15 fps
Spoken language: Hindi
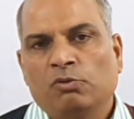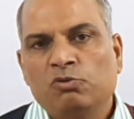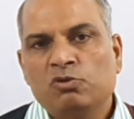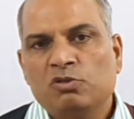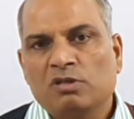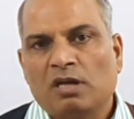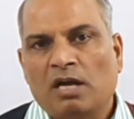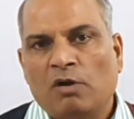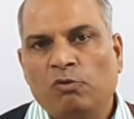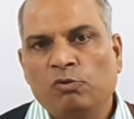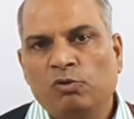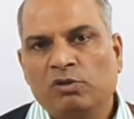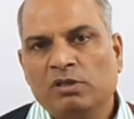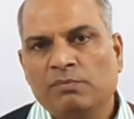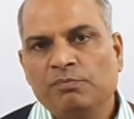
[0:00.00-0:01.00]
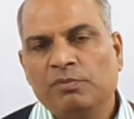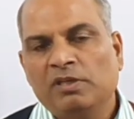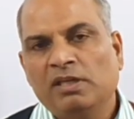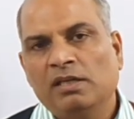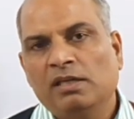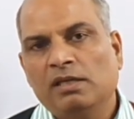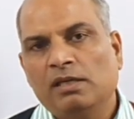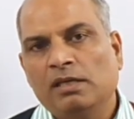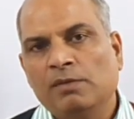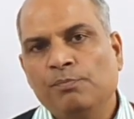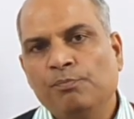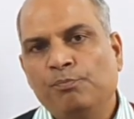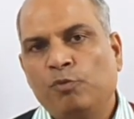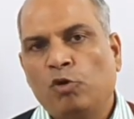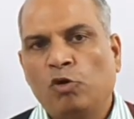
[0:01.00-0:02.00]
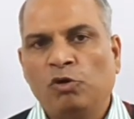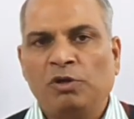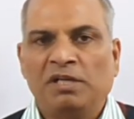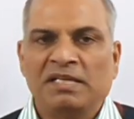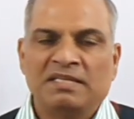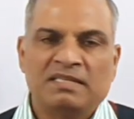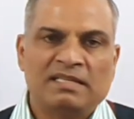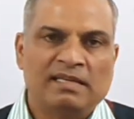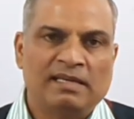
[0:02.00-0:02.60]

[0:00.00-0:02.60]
उस आउटकम की इम्पोर्टेंस